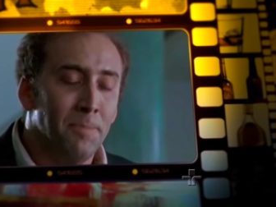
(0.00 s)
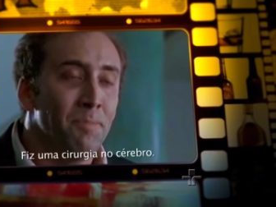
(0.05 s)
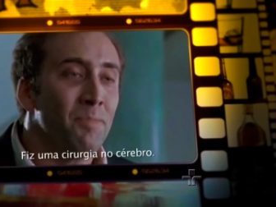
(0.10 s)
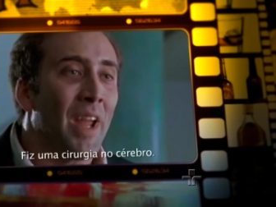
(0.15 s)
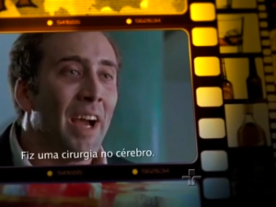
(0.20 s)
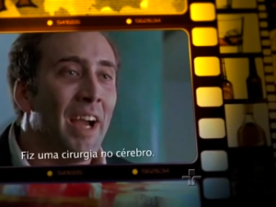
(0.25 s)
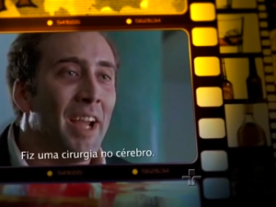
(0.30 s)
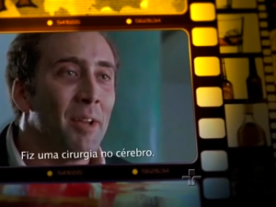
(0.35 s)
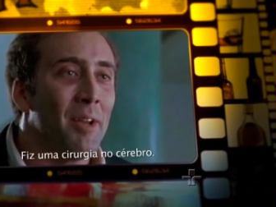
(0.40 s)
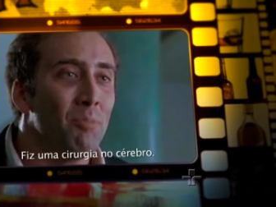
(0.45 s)
I
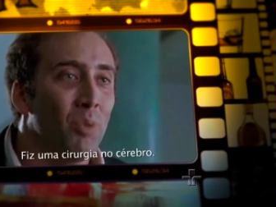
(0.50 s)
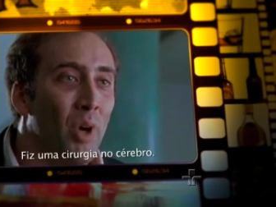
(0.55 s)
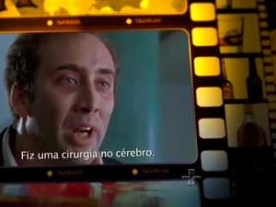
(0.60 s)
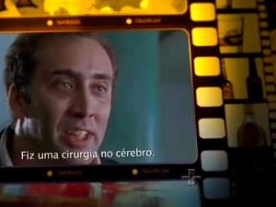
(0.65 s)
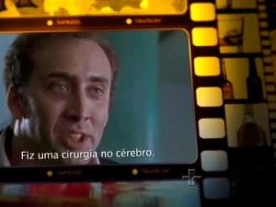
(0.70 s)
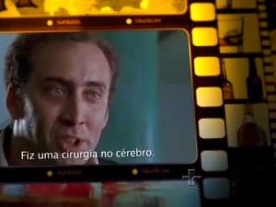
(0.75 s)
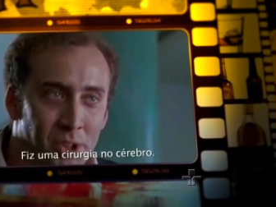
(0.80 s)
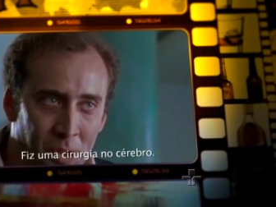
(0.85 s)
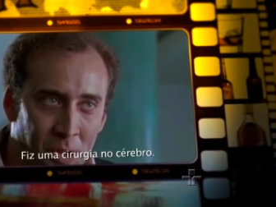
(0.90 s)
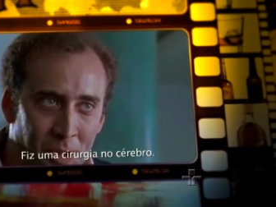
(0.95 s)
had brain
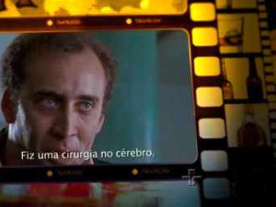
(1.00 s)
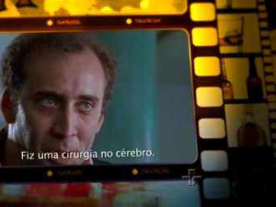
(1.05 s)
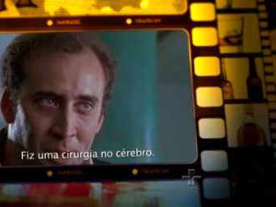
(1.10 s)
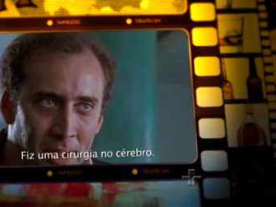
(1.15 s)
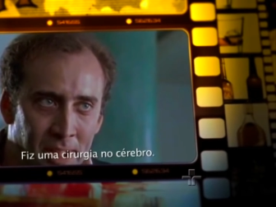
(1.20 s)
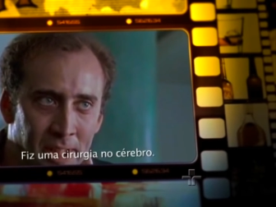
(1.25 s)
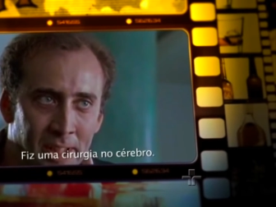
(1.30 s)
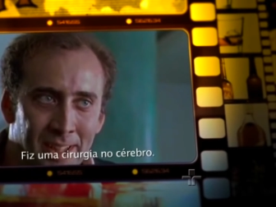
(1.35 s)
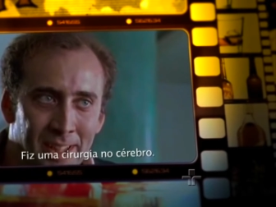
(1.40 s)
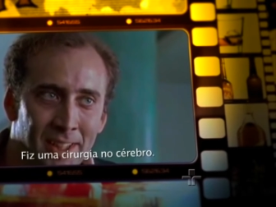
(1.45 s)
surgery.
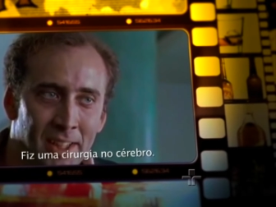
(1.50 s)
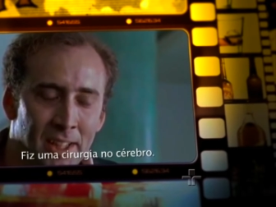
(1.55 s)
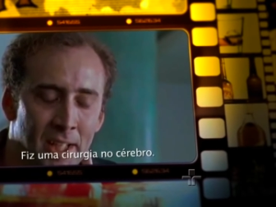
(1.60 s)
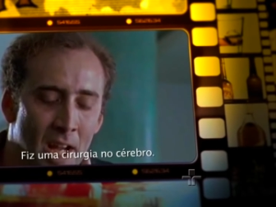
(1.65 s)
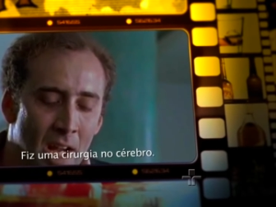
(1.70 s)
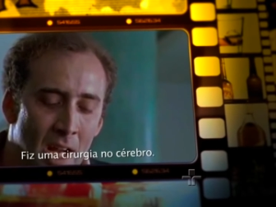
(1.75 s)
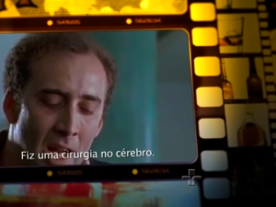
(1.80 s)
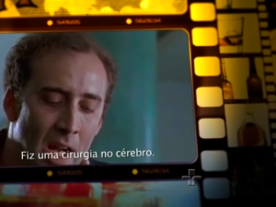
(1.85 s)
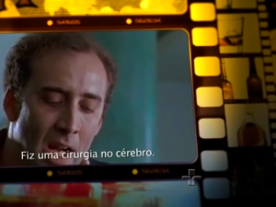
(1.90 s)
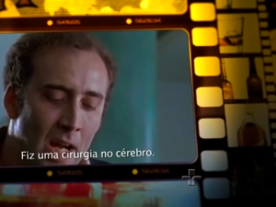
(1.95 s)

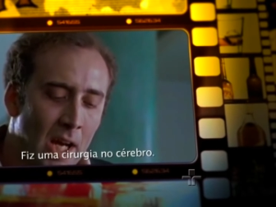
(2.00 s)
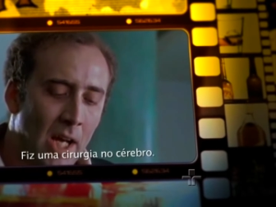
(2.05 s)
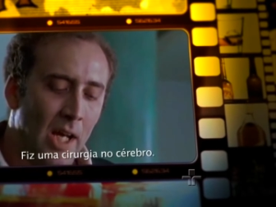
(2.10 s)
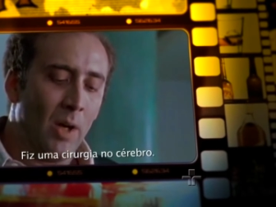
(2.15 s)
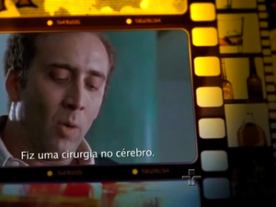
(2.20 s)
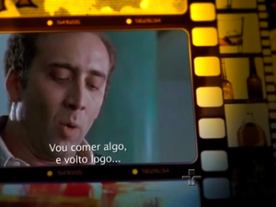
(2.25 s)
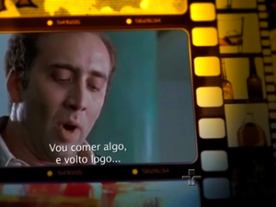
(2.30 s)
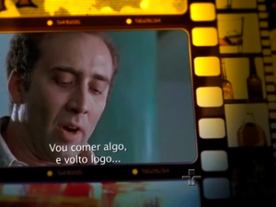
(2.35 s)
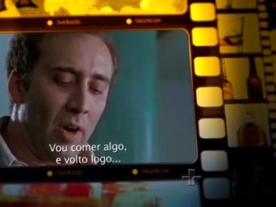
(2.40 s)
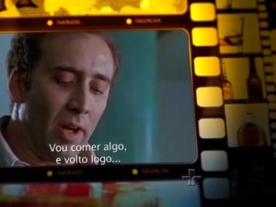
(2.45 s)

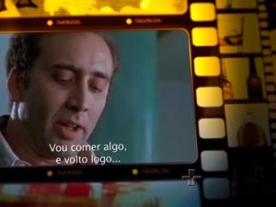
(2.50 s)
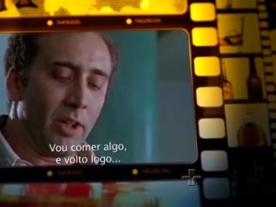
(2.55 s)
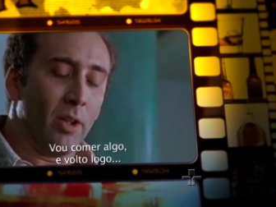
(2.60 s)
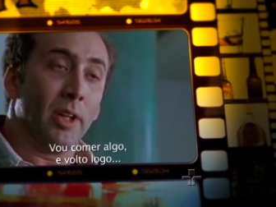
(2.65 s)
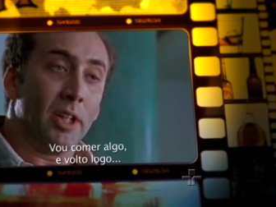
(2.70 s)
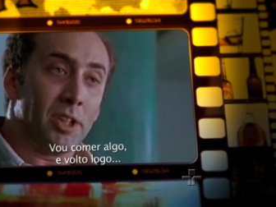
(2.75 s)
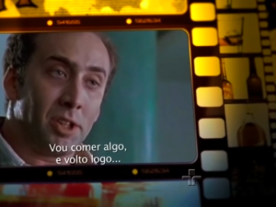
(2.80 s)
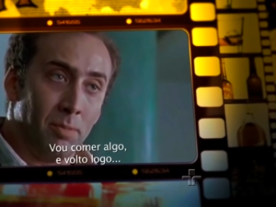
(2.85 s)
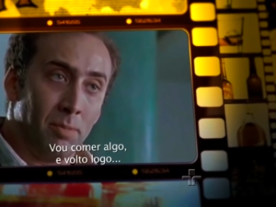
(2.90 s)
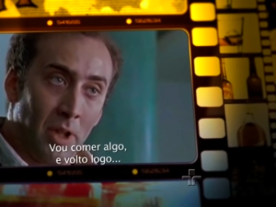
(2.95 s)
Why don't I go get
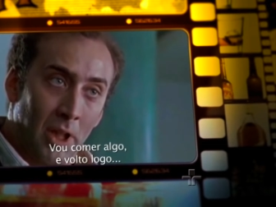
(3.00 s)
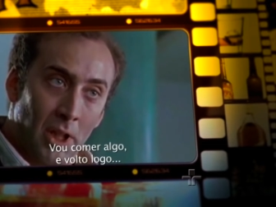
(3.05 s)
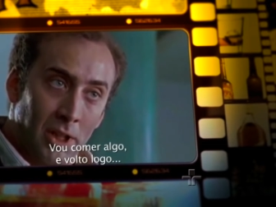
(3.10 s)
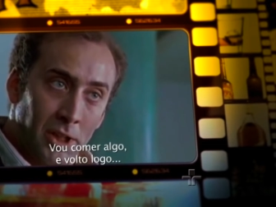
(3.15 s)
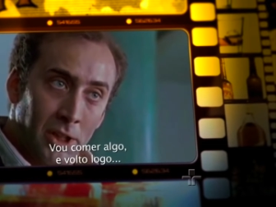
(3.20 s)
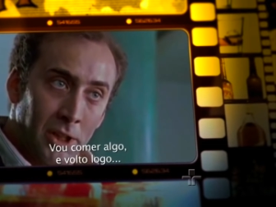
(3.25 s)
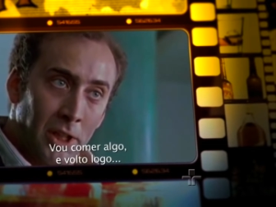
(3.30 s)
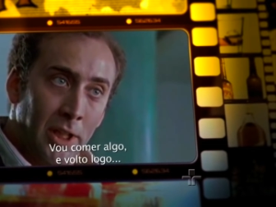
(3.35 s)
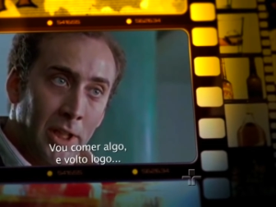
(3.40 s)
some lunch?